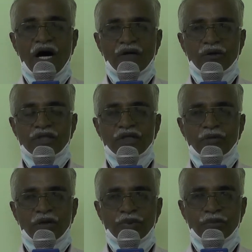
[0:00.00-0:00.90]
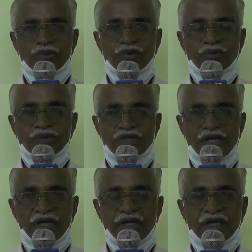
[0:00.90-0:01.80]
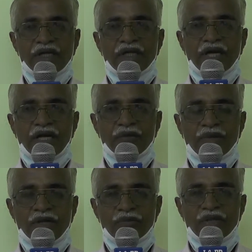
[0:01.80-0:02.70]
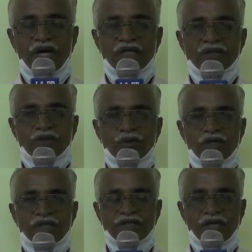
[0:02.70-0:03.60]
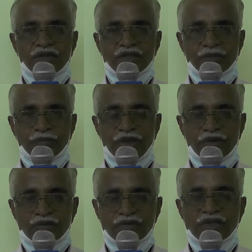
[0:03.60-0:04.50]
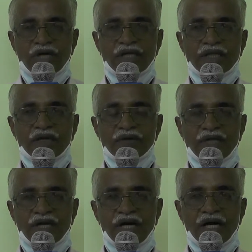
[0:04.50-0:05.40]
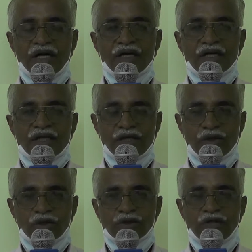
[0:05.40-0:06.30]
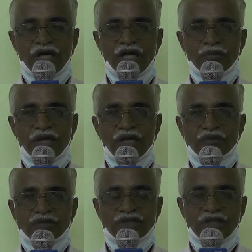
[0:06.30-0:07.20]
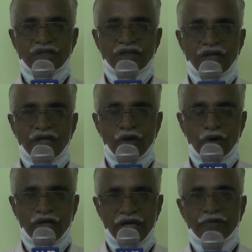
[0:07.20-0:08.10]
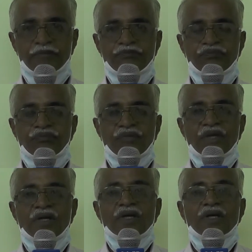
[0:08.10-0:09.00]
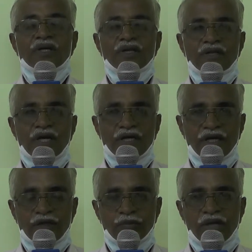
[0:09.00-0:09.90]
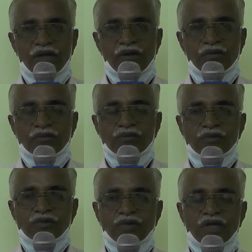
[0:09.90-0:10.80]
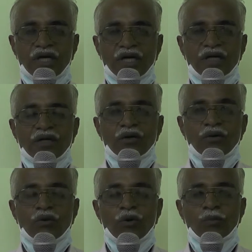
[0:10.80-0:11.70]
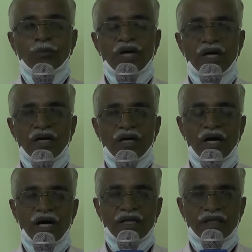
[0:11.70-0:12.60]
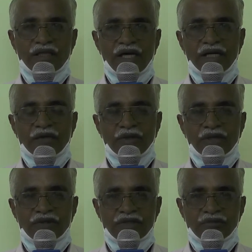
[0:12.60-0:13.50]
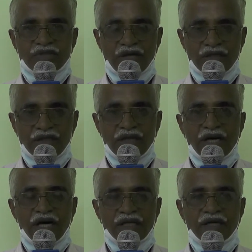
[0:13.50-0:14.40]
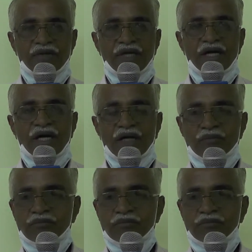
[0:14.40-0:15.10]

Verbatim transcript: ఆ రోజే మన ప్రభుత్వం వస్తే నల్ల బెల్లం మీద ఆంక్షలు తొలగిస్తామని చెప్పారు అదేవిధంగా ఈరోజు నల్ల బెల్లం చరిత్రలోనే ఇంత రేటు పలకడం ఒక గొప్ప ఆనందదాయకమైన విషయం సార్ అదేవిధంగా